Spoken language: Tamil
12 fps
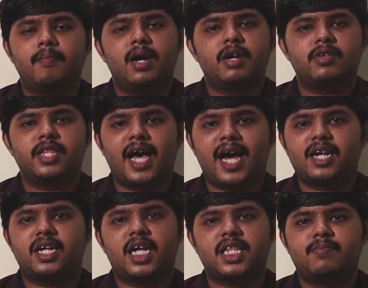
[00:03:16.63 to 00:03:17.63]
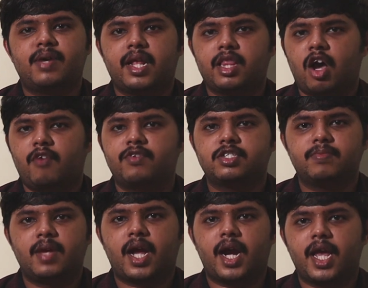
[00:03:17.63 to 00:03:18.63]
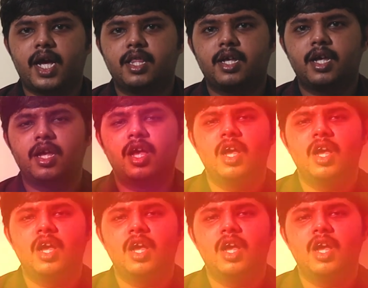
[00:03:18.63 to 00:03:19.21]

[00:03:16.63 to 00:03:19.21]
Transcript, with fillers: பட் வந்து ஏர்டெல் அந்த மாதிரி எந்த ஆப்பர்ஷனே கிடையாது